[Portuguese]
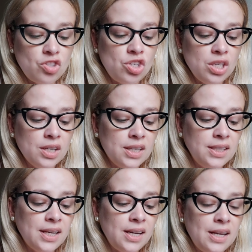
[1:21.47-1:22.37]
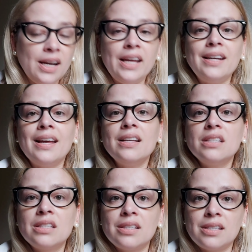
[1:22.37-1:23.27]
de Ana Helena
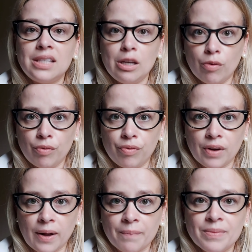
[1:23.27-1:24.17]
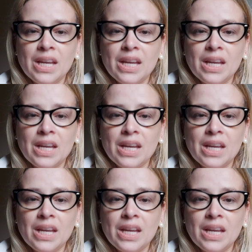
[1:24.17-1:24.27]
Silva.